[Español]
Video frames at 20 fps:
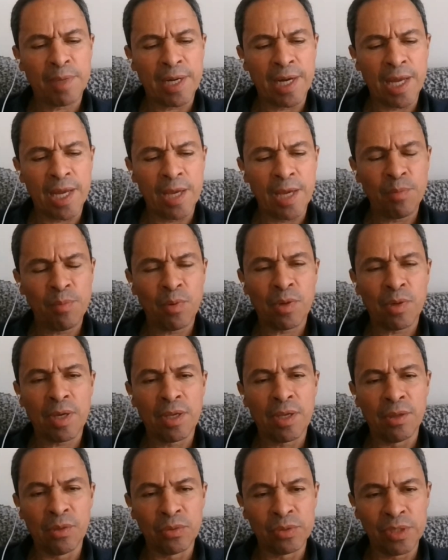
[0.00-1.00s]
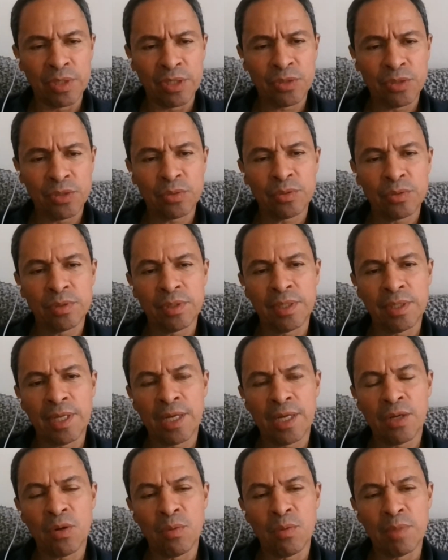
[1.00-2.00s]
para la época de los hechos
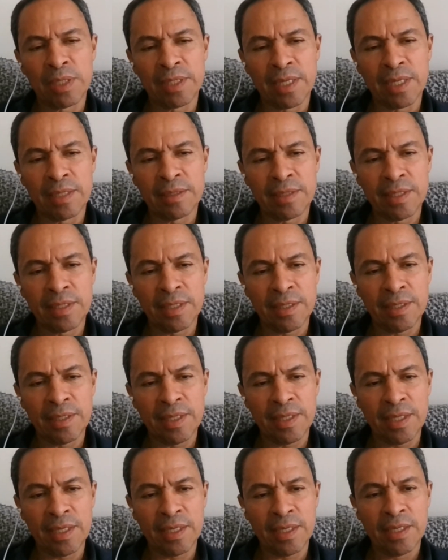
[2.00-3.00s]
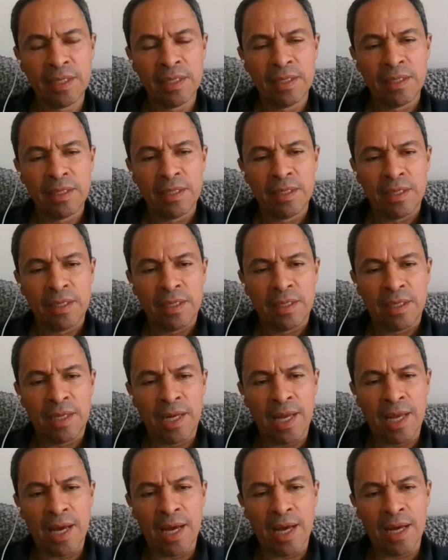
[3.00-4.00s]
era el comandante de
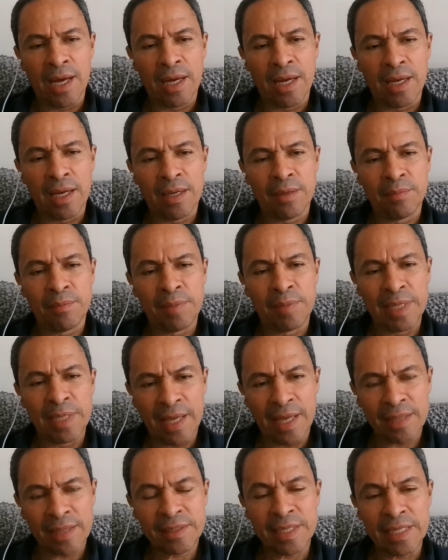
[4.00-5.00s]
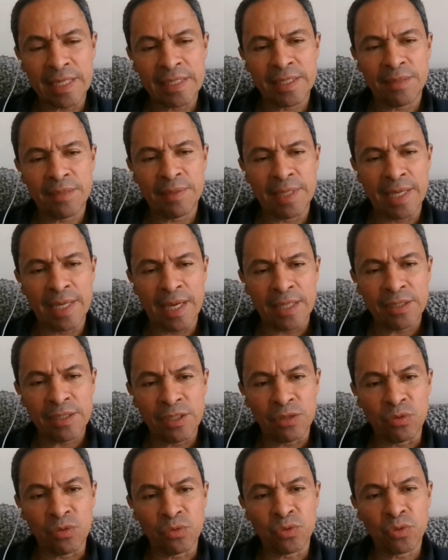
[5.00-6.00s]
la Brigada 13, Brigada de
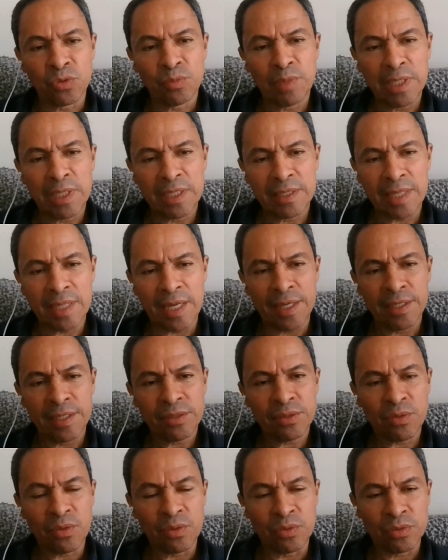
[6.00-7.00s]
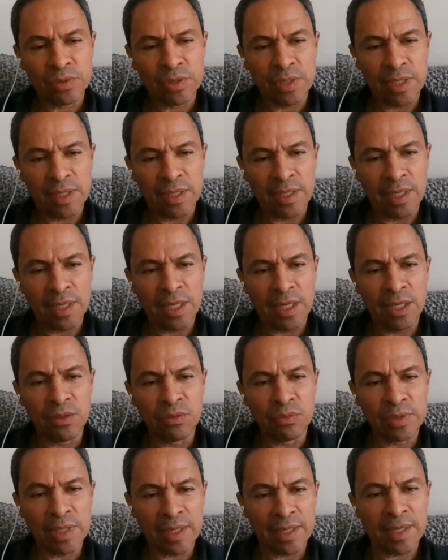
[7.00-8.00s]
Institutos Militares, con sede
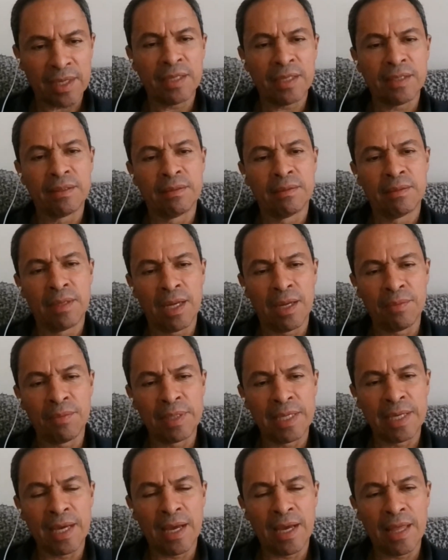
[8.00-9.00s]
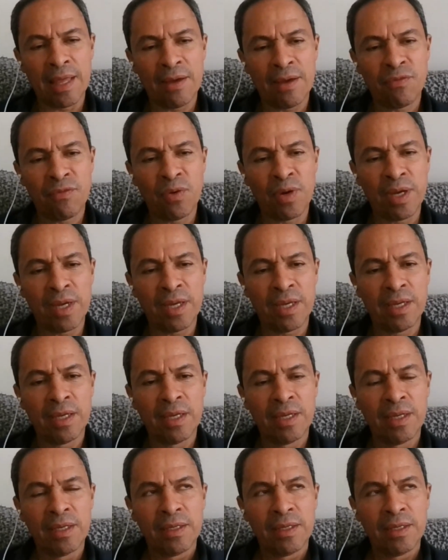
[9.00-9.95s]
en Usaquén. La brigada fue